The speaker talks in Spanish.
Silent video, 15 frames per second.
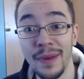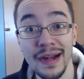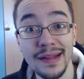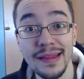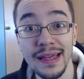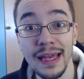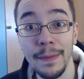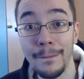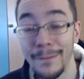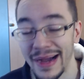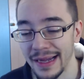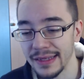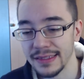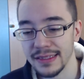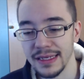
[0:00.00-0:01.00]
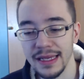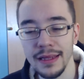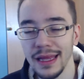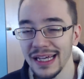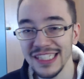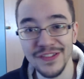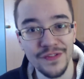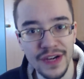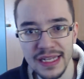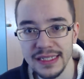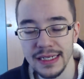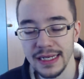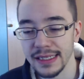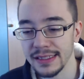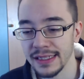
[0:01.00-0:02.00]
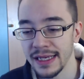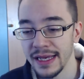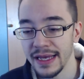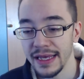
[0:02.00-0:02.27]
parte que más ideas frescas